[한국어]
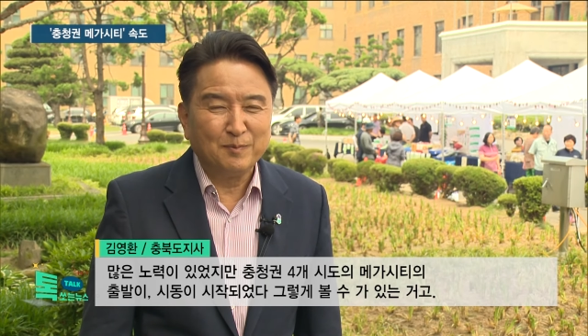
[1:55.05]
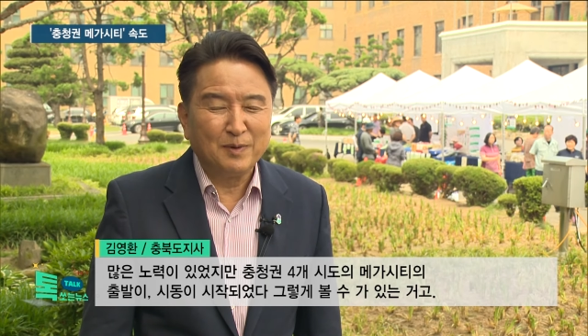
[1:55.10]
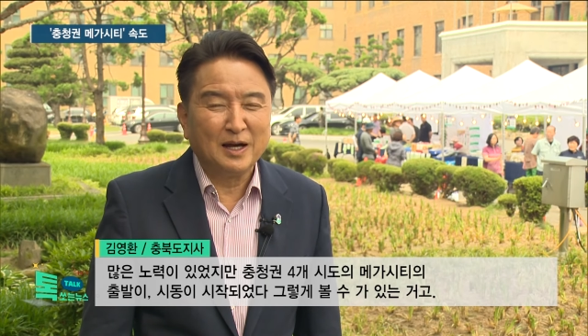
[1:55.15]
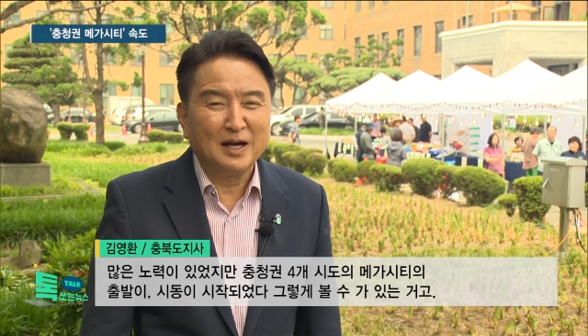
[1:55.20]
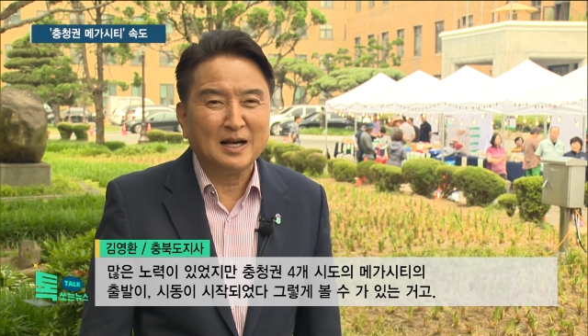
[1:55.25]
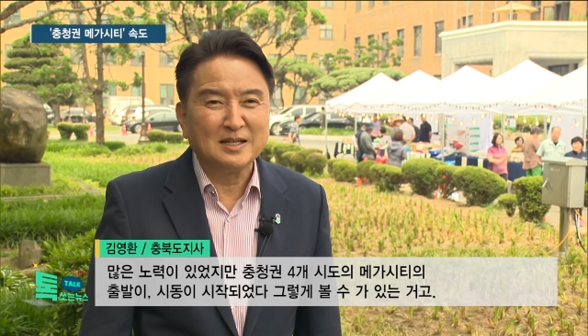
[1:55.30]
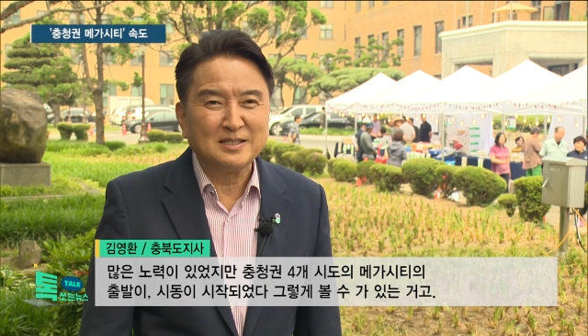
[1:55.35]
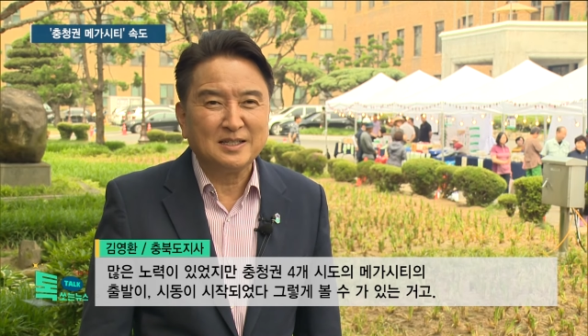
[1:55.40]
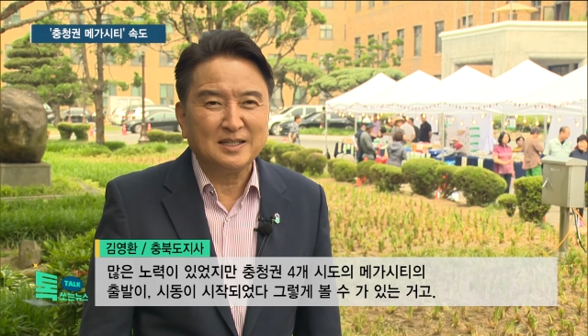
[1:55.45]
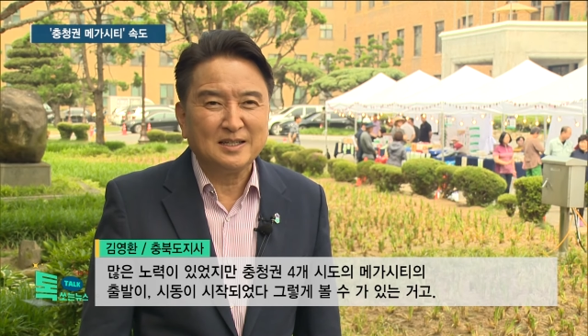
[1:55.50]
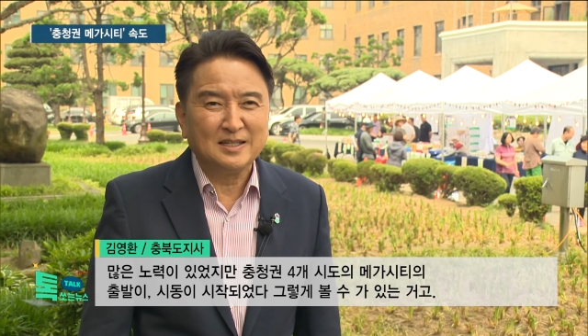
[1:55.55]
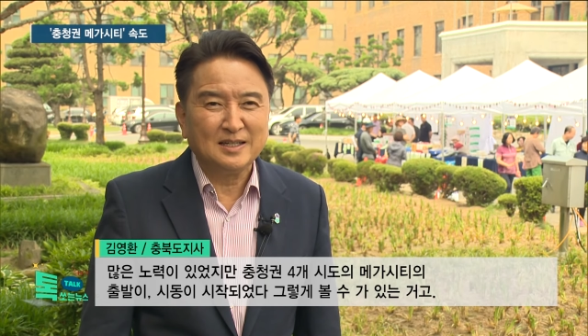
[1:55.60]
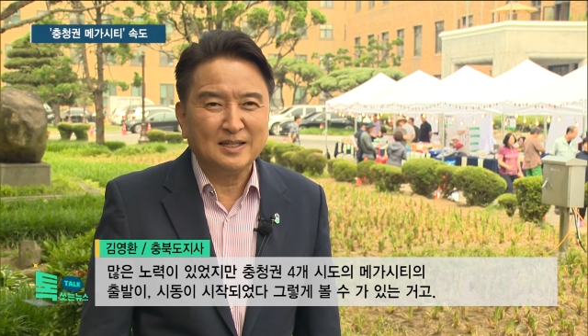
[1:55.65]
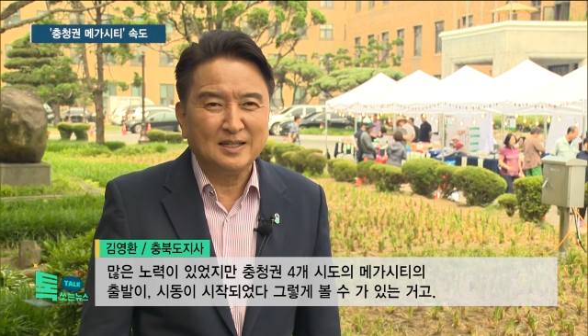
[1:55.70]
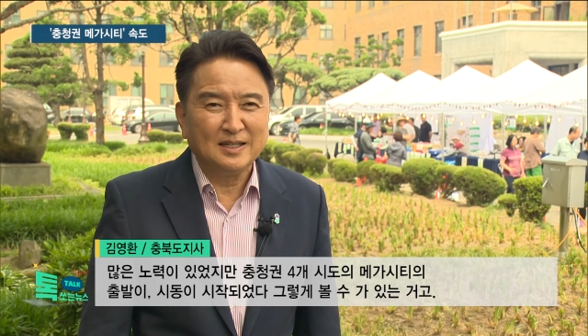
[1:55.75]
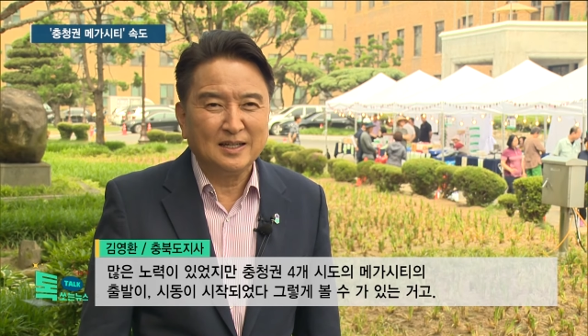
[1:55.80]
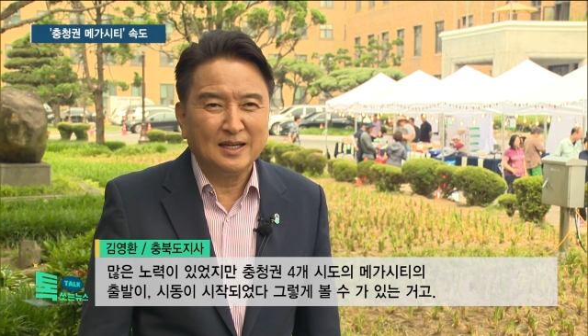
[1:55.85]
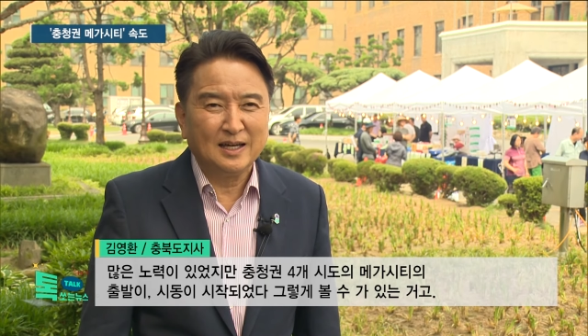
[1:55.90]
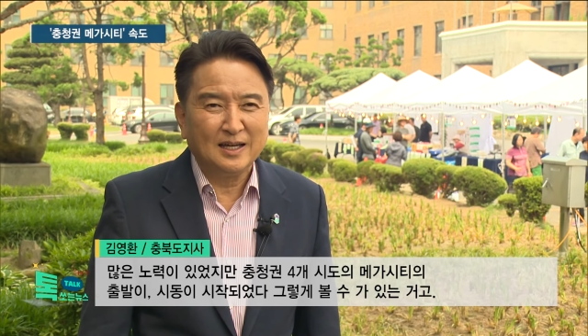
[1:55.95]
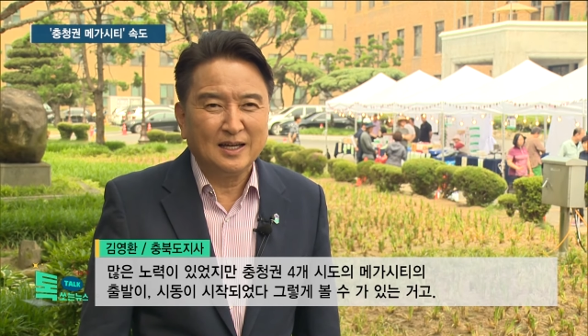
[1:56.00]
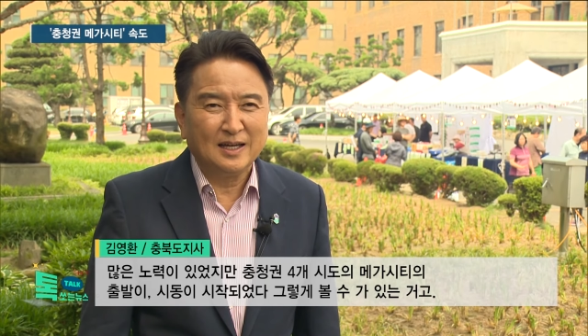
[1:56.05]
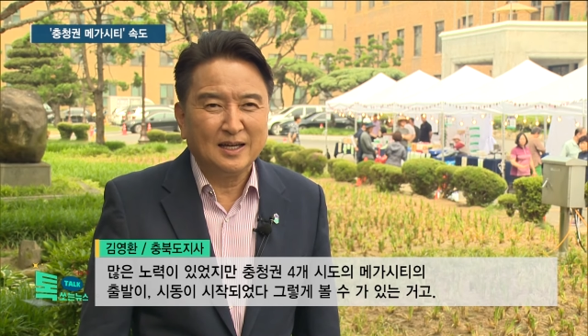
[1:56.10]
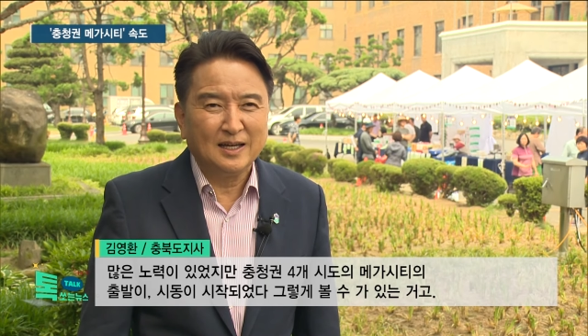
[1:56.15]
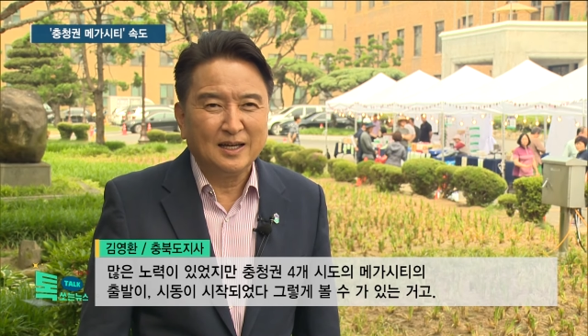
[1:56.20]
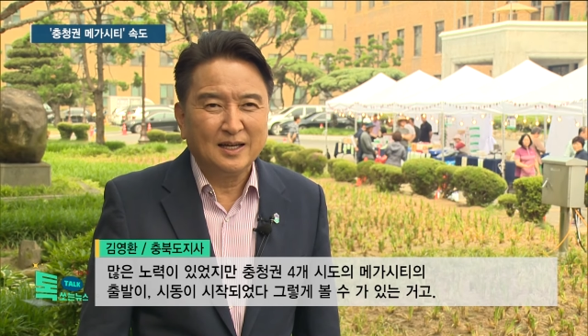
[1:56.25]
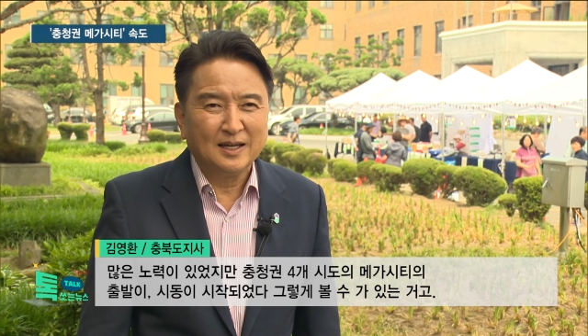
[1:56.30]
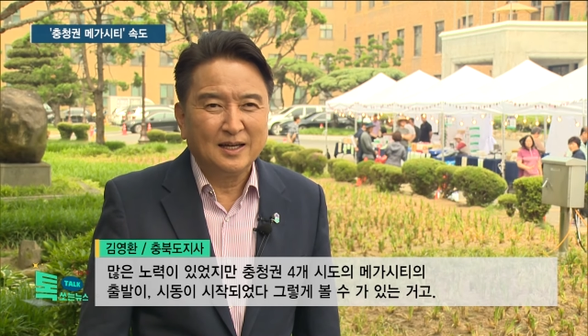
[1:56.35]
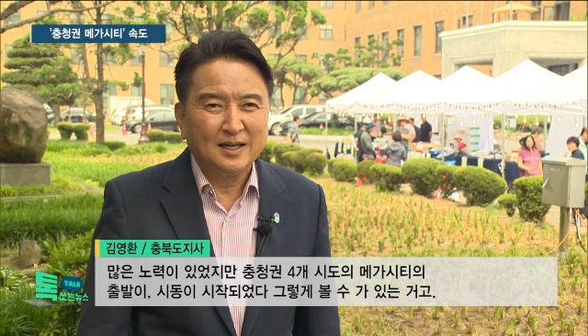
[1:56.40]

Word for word: 메가시티의